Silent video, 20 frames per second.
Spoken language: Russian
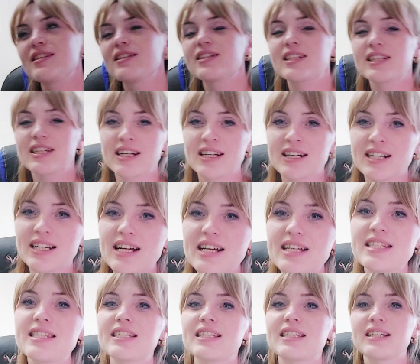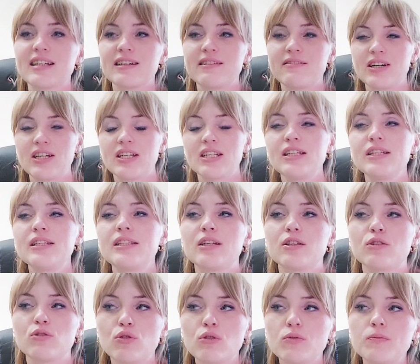это как раз-таки говорит
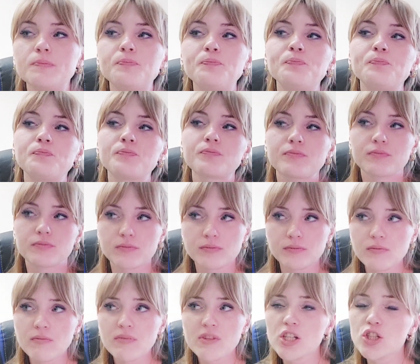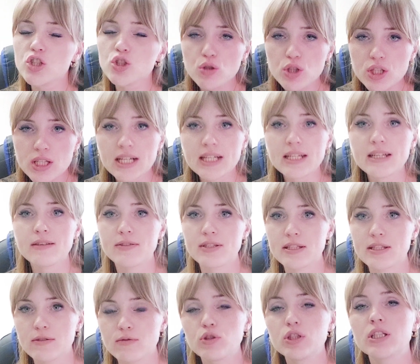о том, что, скорее
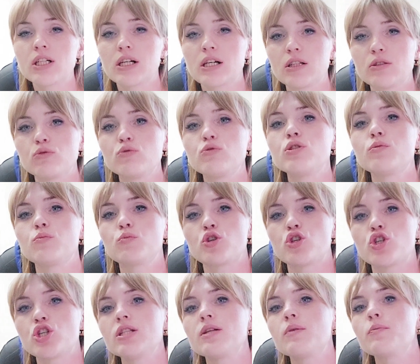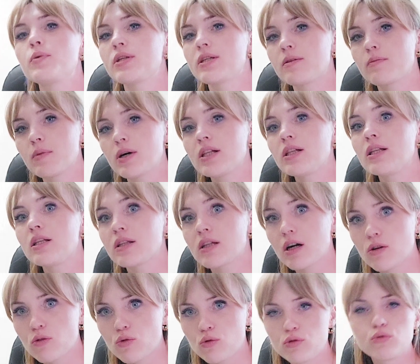всего, накануне мужчина принимал
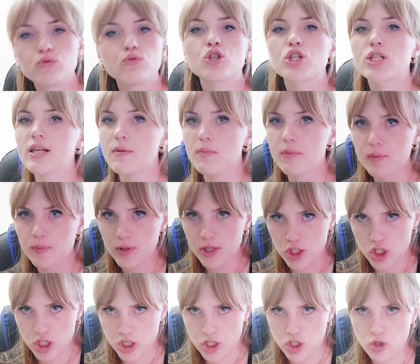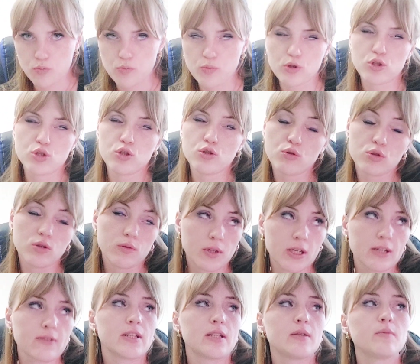алкоголь. Ну, то же самое и про женщин, просто сегодня мы
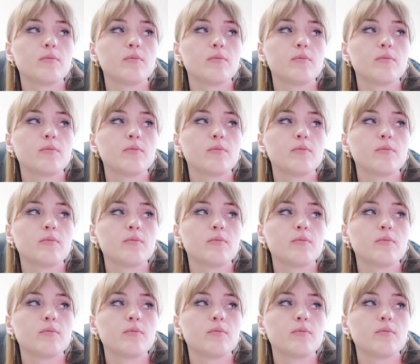говорим